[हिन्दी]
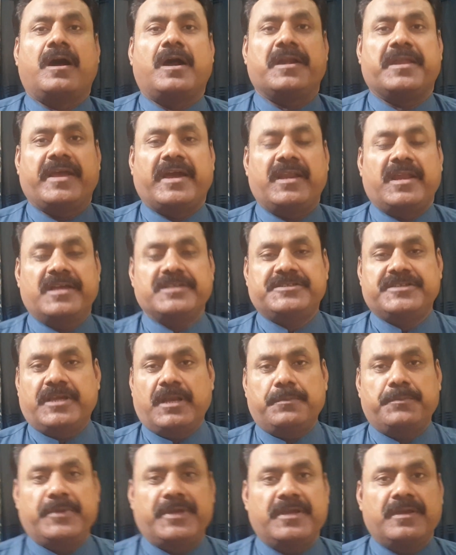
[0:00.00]
अडियाला
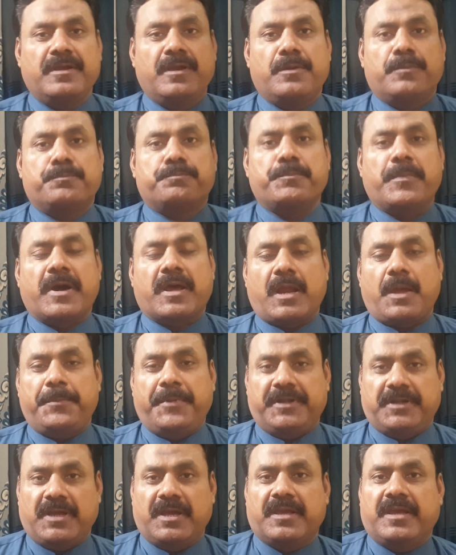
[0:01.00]
जेल में मारा
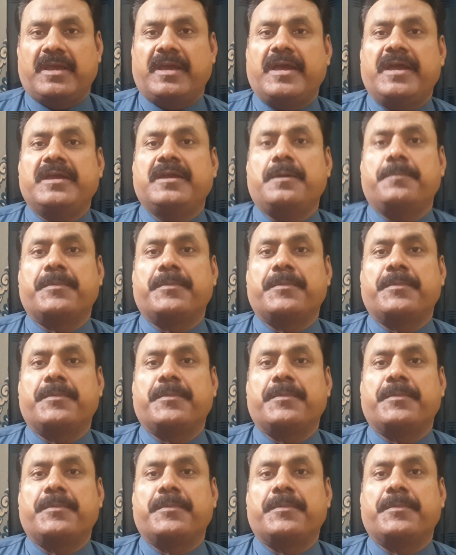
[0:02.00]
बिटा गया है